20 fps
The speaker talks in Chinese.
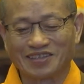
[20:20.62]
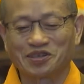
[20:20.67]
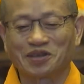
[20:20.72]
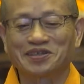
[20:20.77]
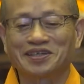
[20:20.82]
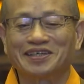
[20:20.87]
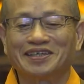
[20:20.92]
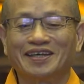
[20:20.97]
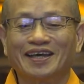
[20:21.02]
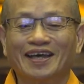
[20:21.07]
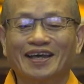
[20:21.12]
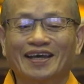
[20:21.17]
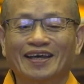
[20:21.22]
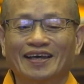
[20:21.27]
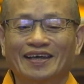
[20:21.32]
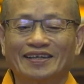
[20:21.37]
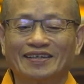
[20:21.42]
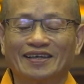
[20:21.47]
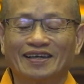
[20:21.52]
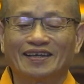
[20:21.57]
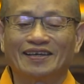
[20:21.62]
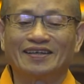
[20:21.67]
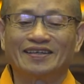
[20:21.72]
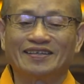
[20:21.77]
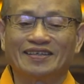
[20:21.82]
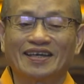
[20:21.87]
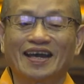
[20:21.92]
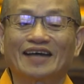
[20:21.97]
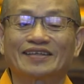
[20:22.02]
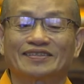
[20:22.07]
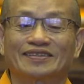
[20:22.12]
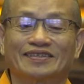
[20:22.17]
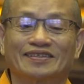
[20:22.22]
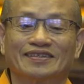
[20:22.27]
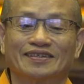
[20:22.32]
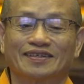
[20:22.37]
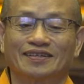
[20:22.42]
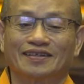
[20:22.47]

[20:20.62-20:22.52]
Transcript: 所以一一样的。